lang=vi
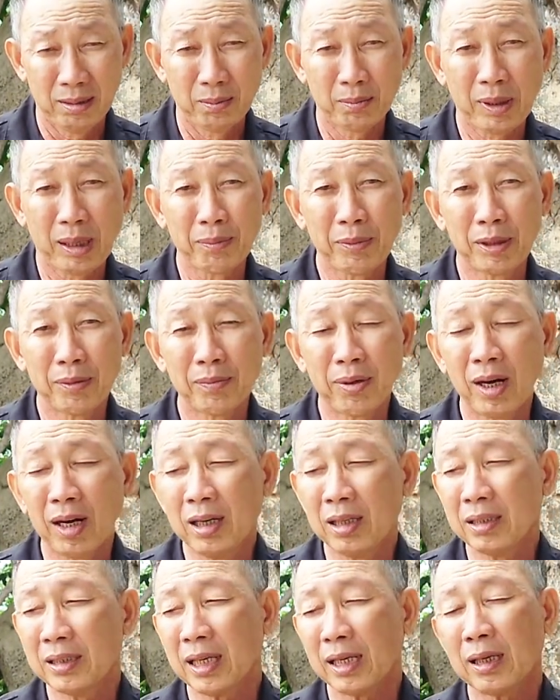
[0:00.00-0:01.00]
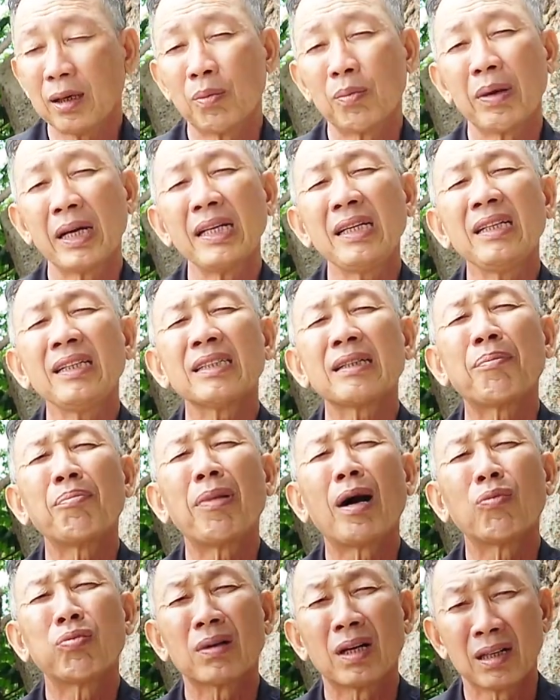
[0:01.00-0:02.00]
ừ, mà mình phơi ra đồng mấy
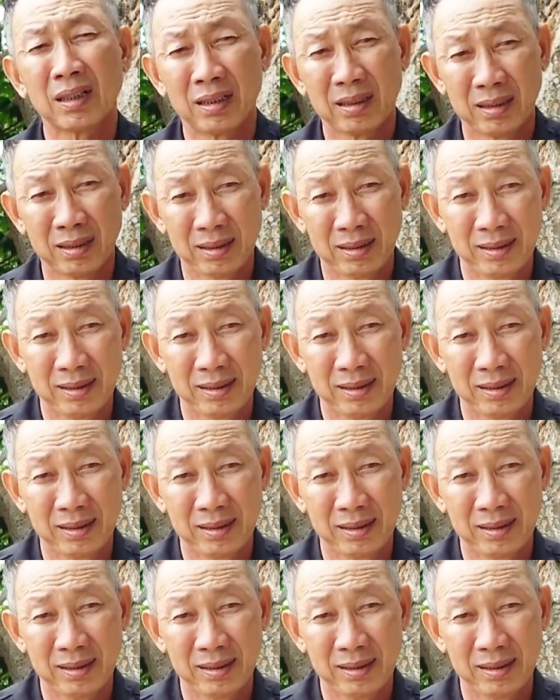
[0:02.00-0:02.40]
trăm bông nào